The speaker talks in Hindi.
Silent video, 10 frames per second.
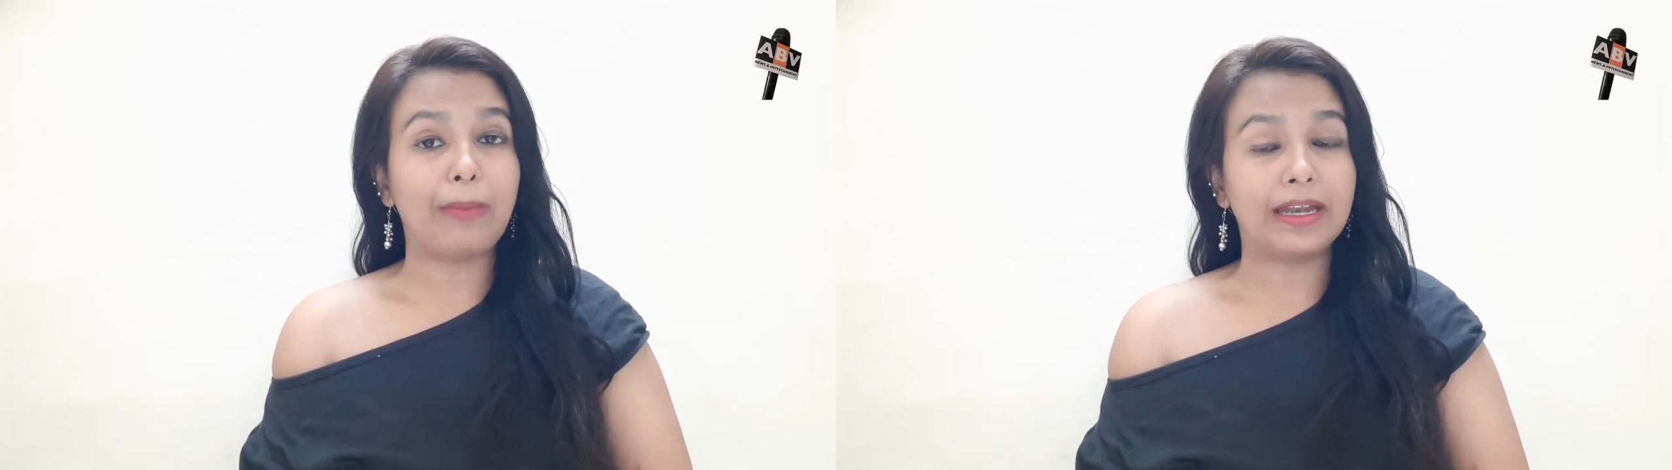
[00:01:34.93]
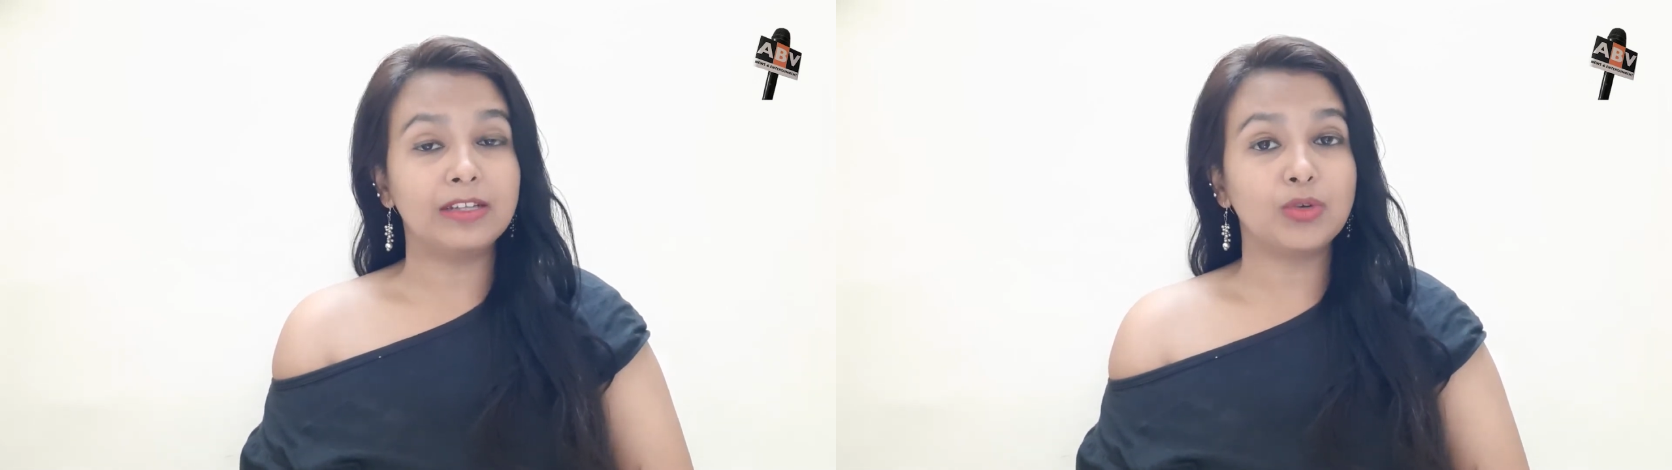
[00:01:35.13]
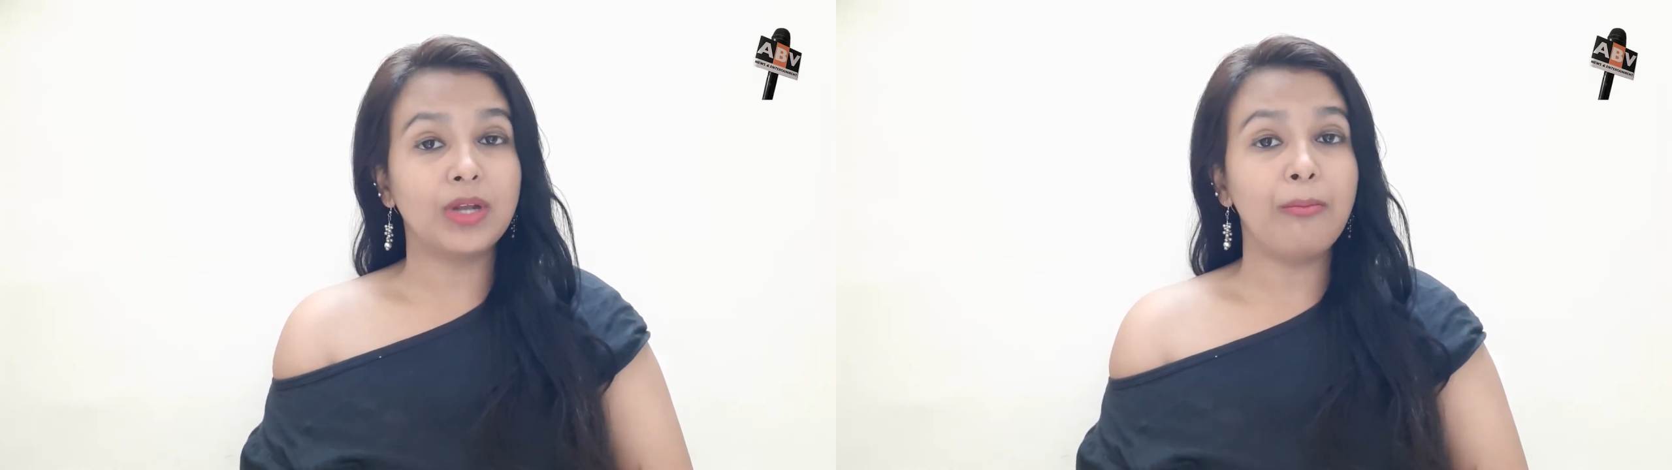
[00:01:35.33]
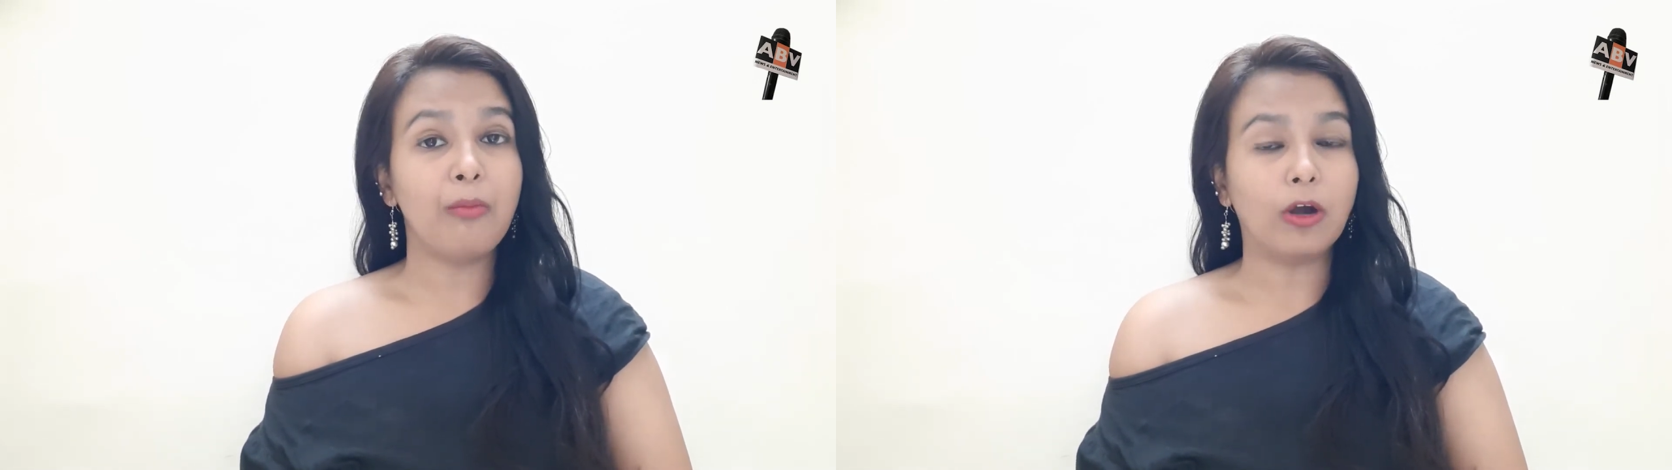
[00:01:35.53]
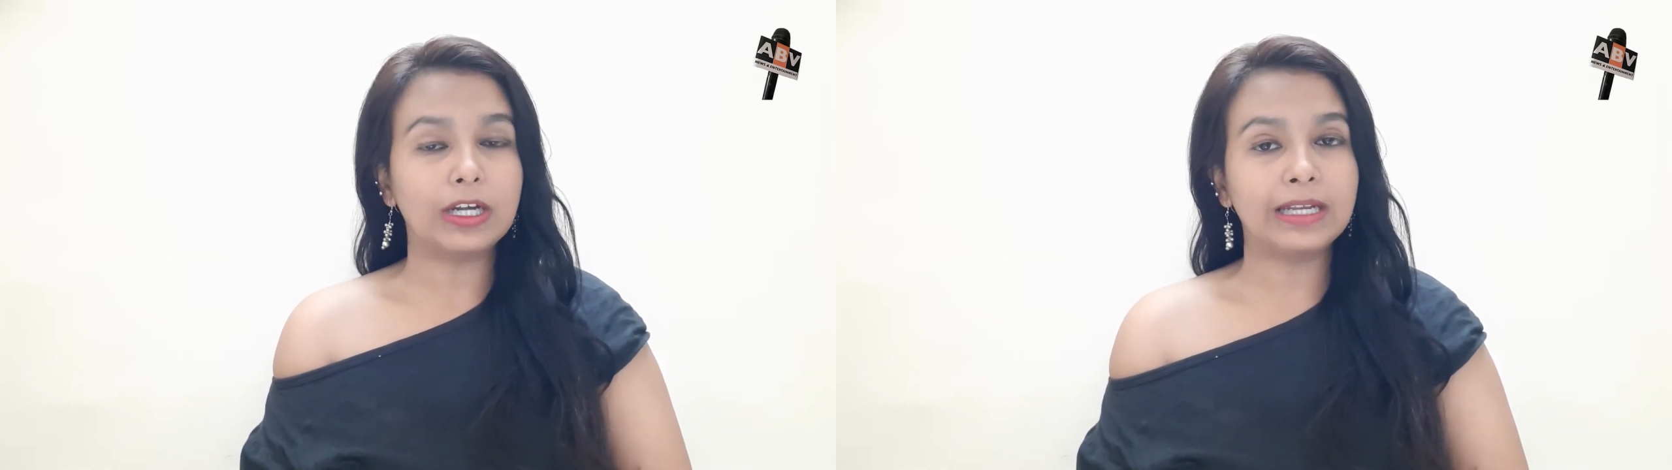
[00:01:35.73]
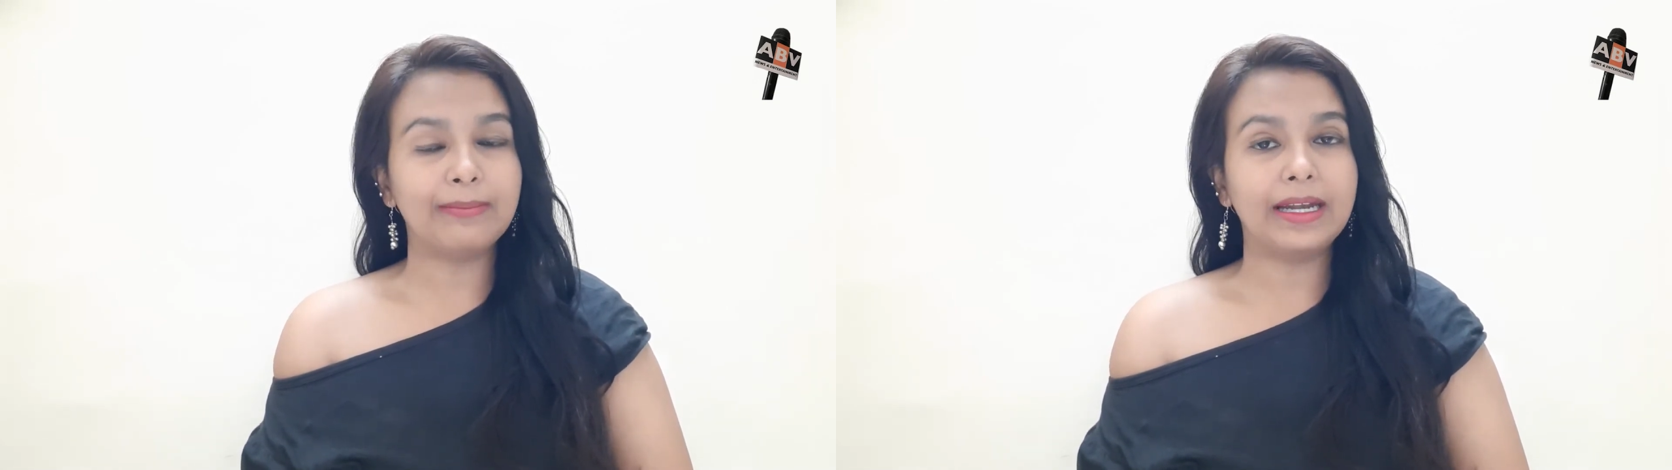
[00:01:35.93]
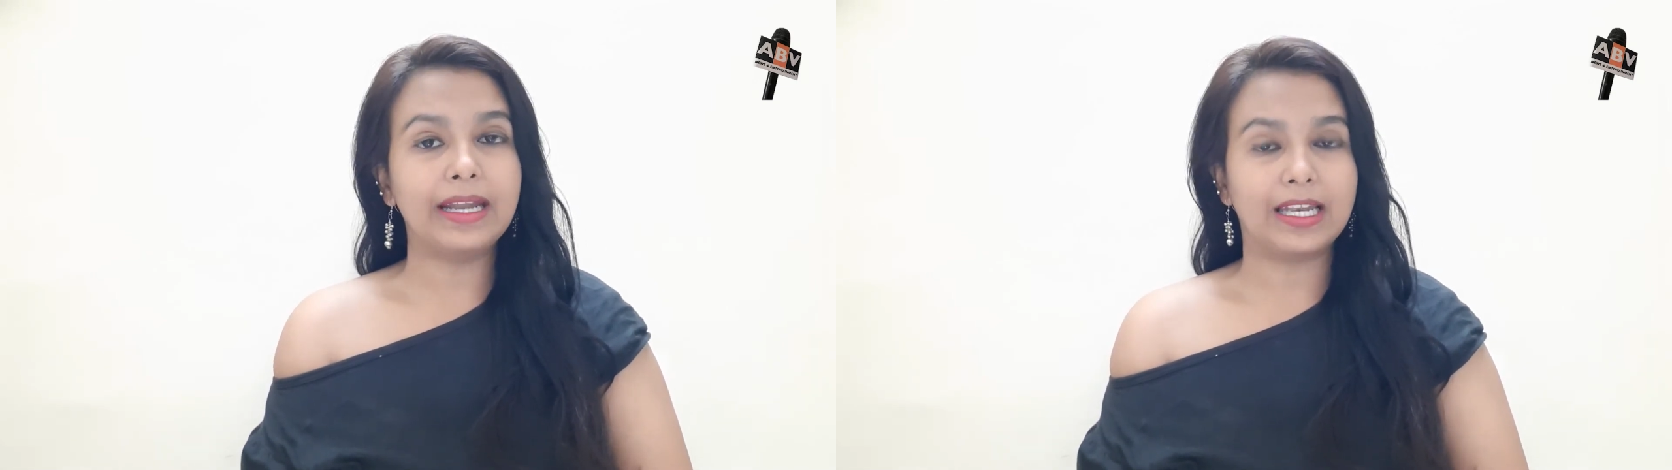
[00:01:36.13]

पेरेंट्स उन्हें मॉडलिंग में